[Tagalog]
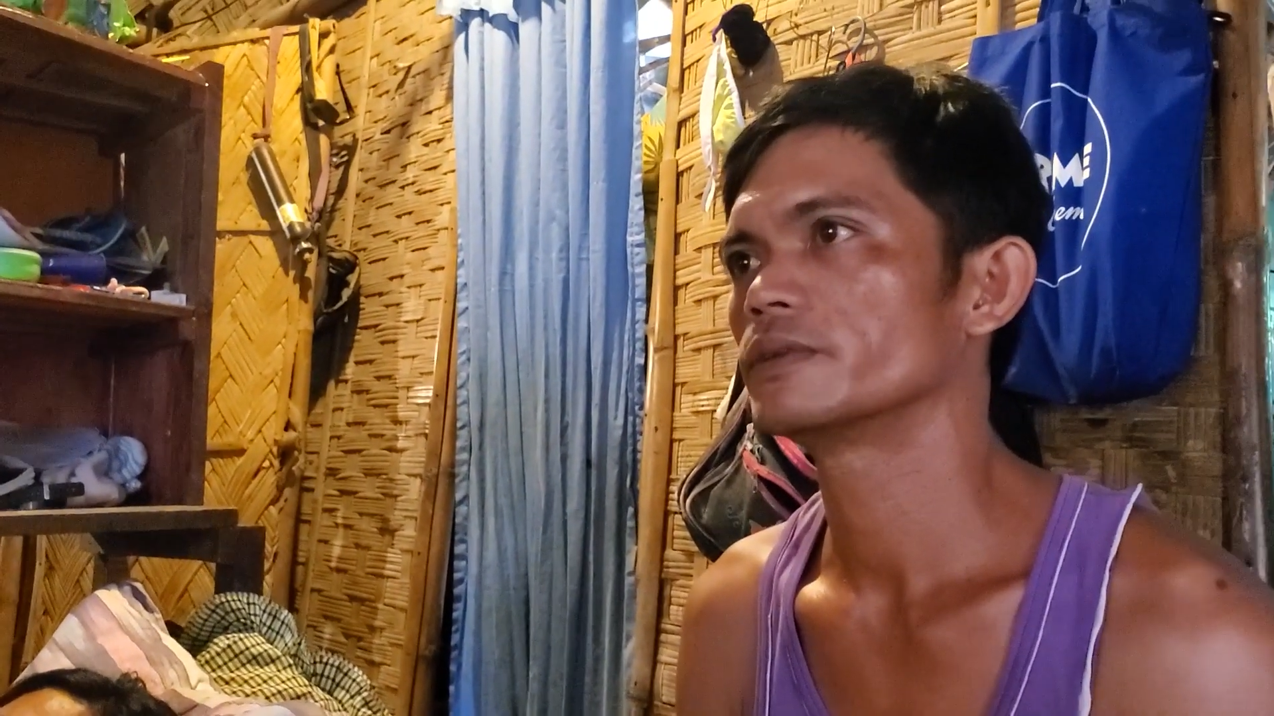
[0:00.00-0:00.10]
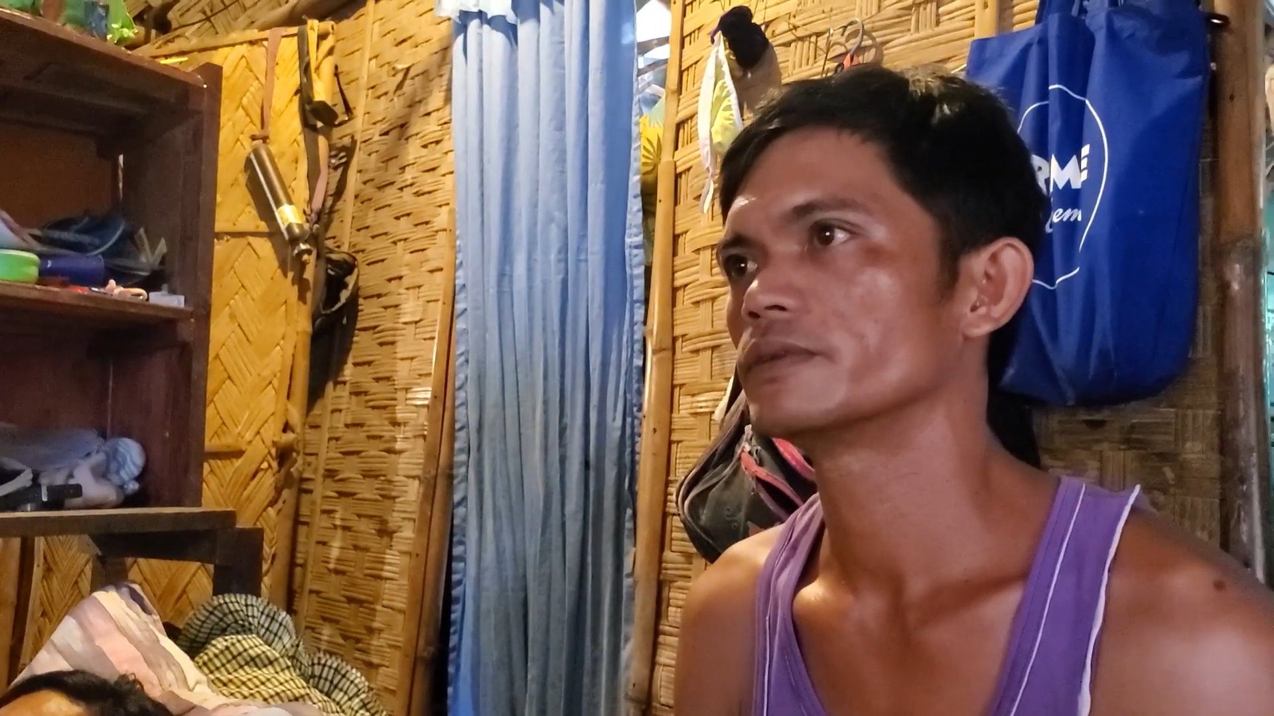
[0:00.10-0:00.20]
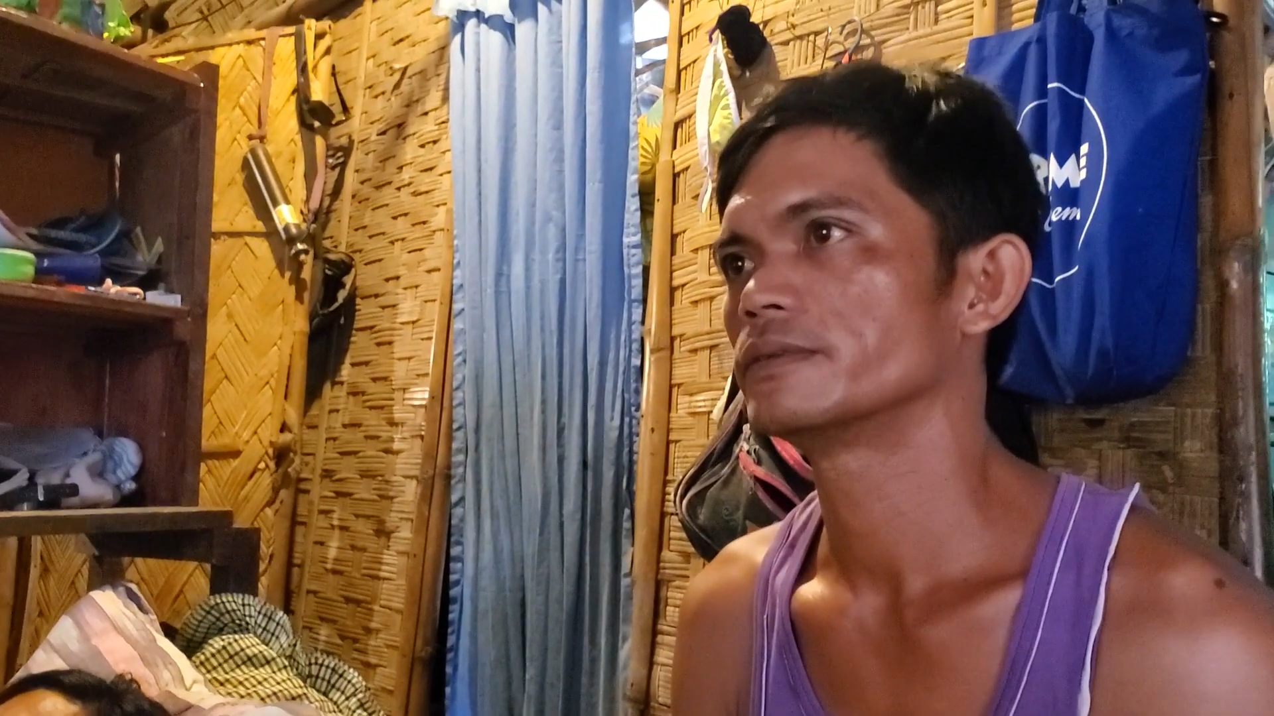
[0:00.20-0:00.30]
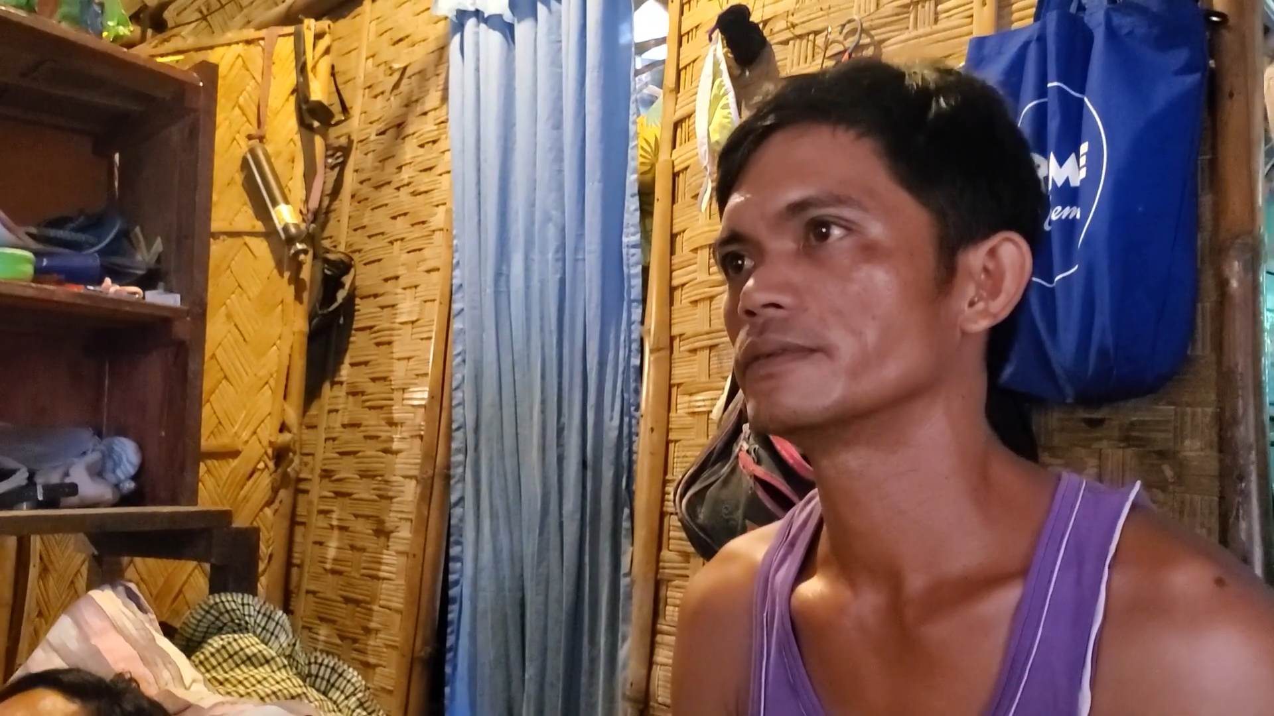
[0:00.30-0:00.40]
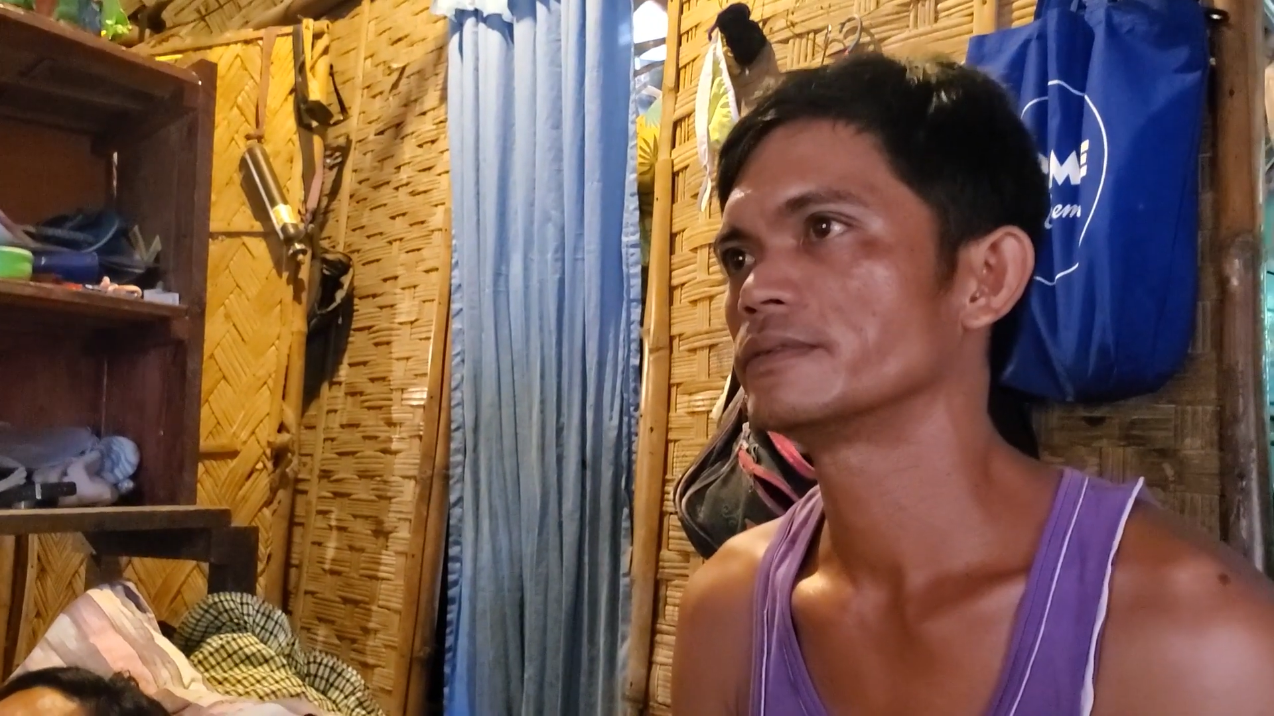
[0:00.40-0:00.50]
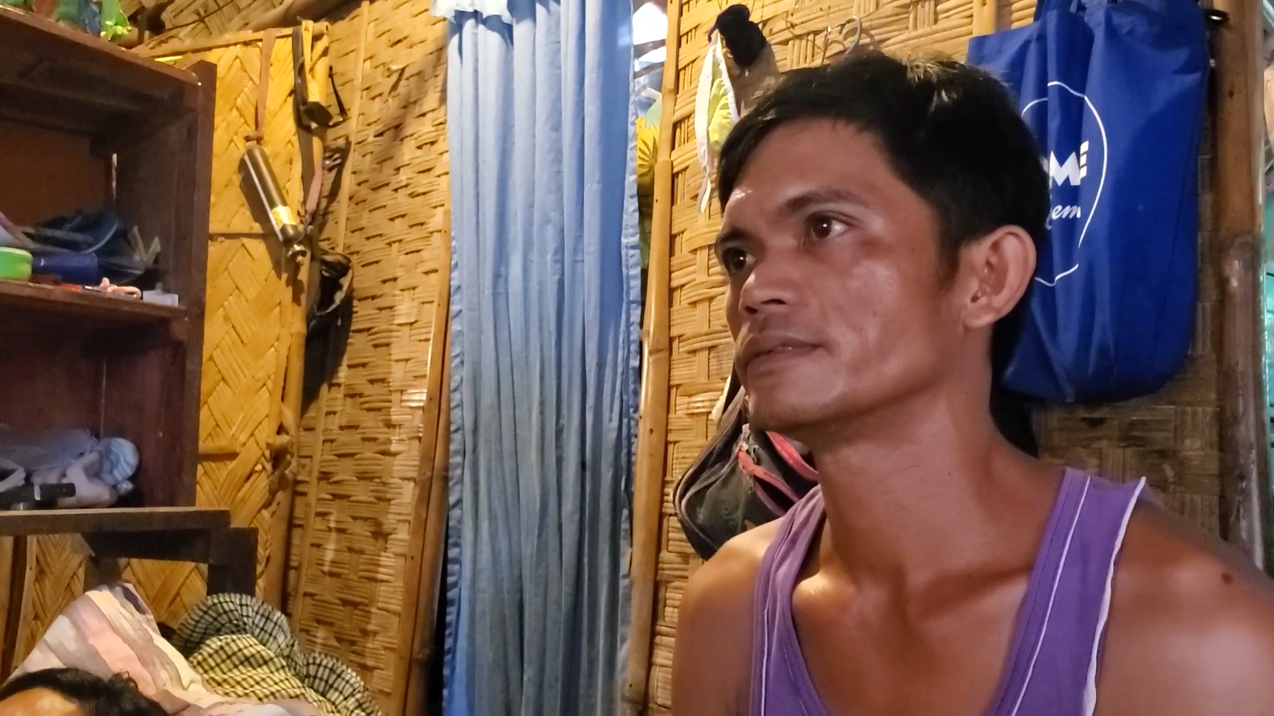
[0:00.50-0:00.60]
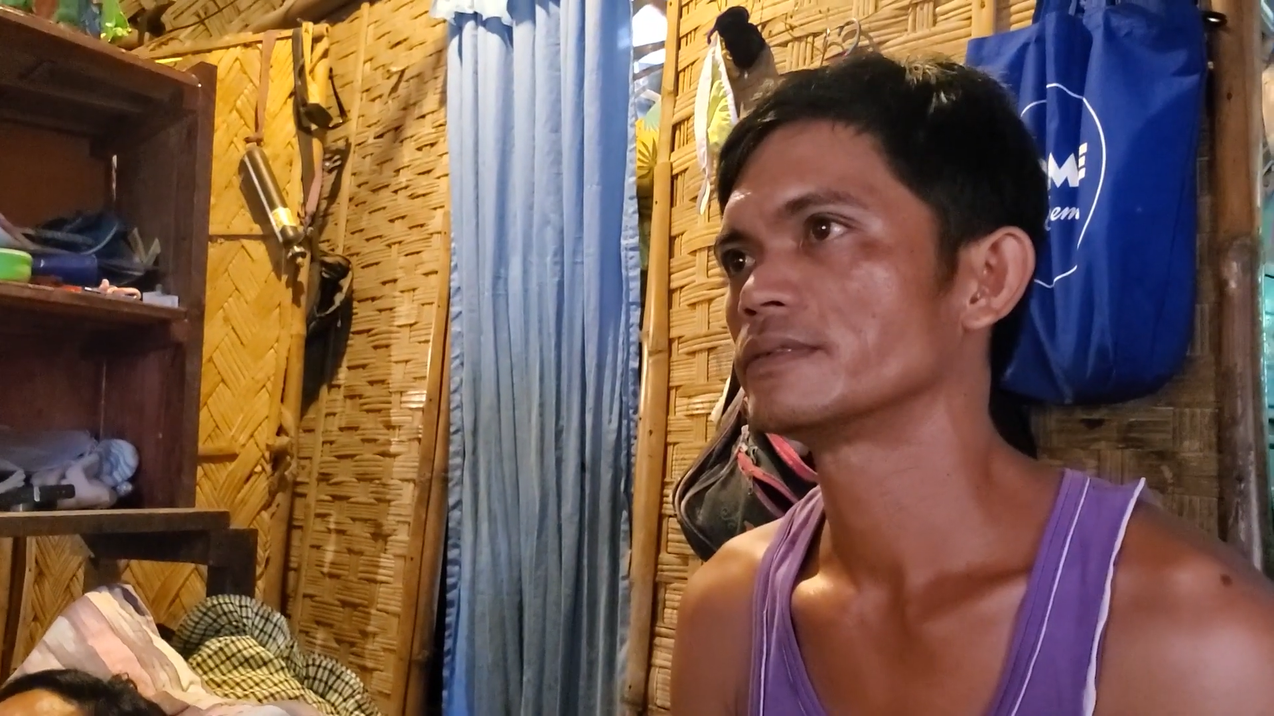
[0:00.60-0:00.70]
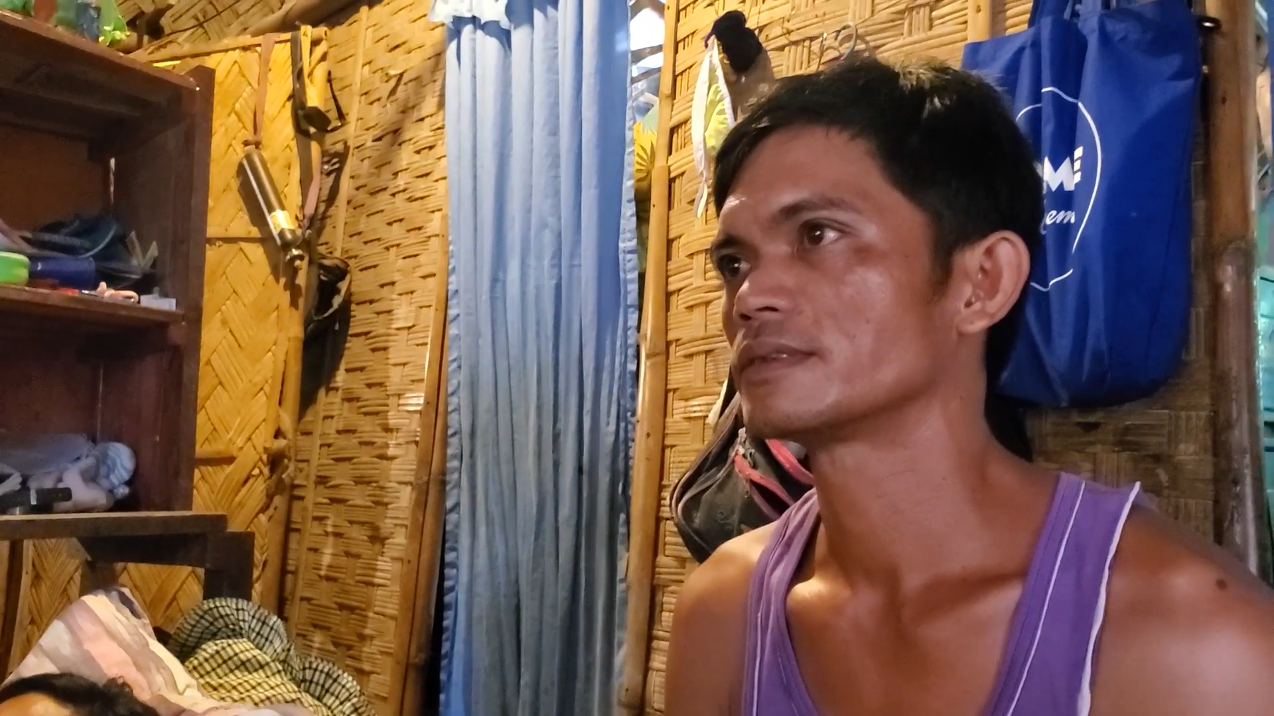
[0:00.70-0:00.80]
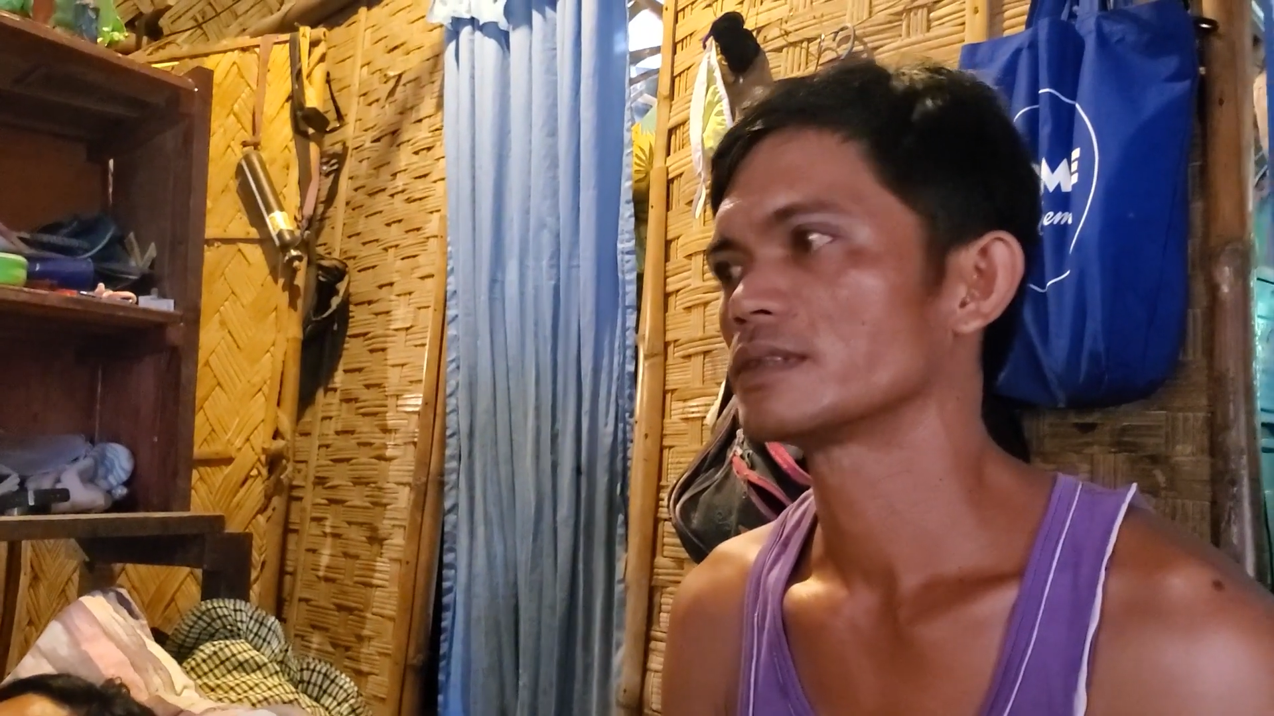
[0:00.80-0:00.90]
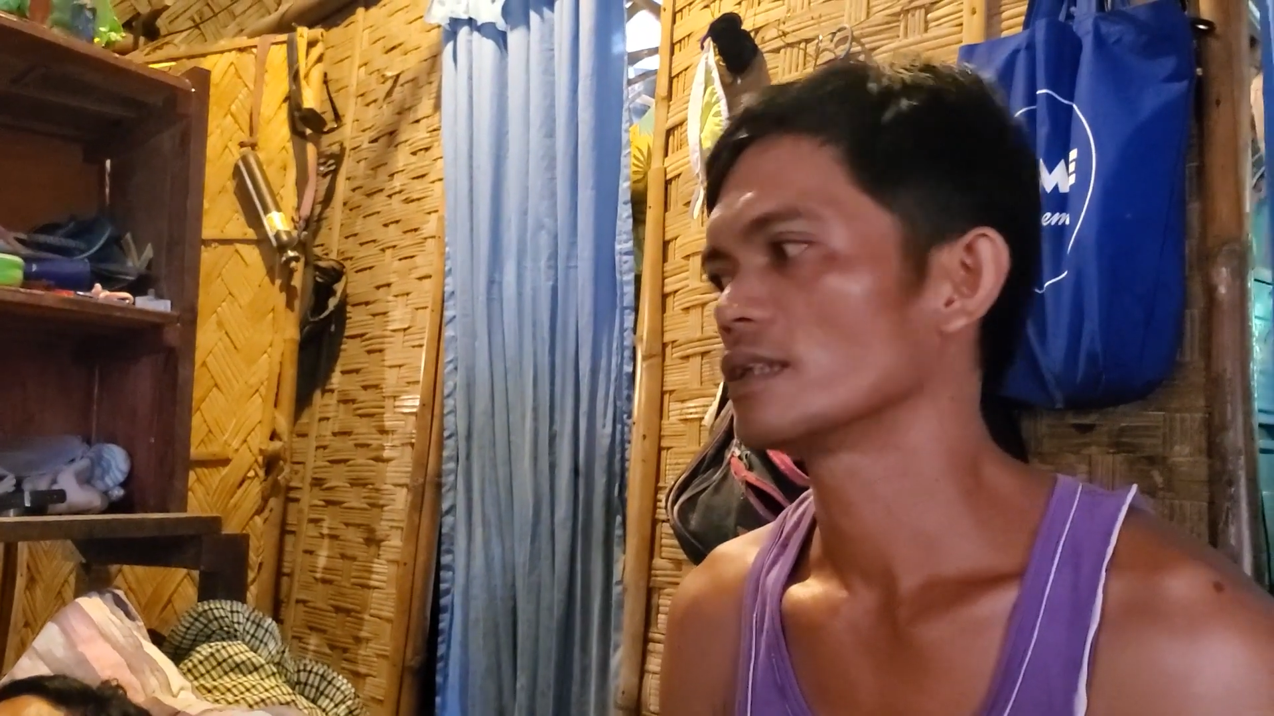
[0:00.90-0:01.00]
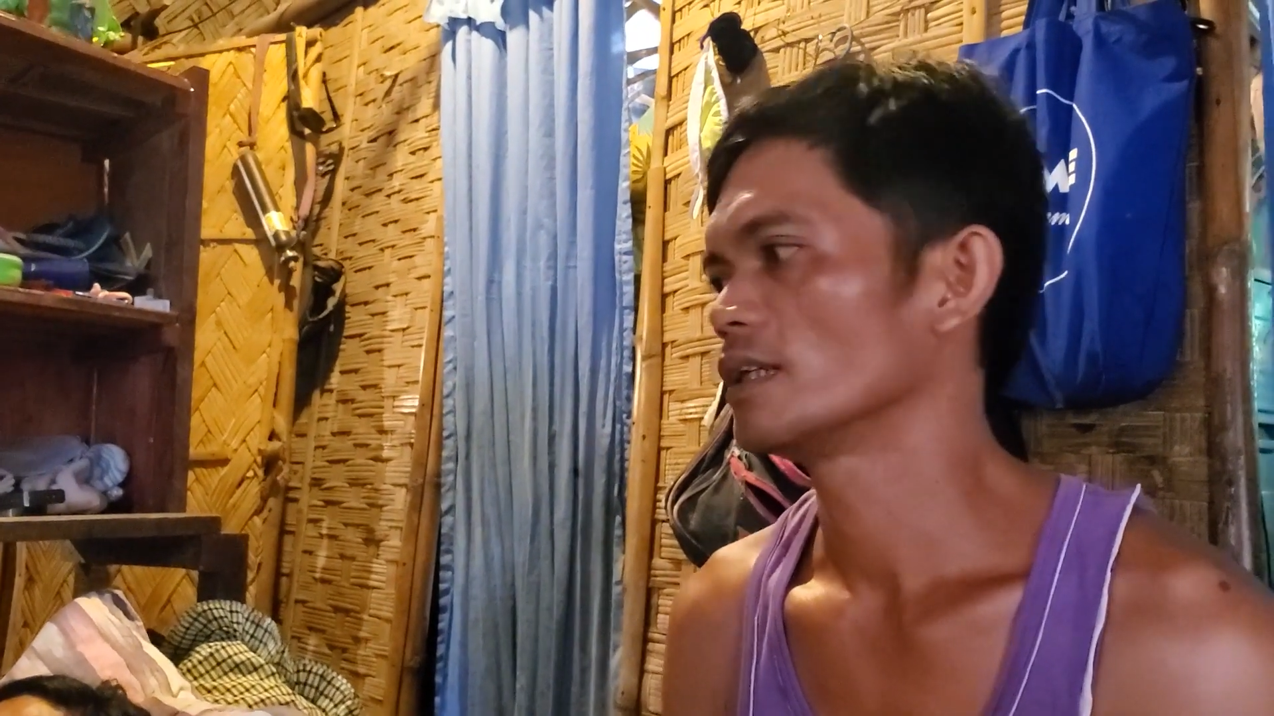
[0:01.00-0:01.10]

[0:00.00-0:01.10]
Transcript: po mm-hmm.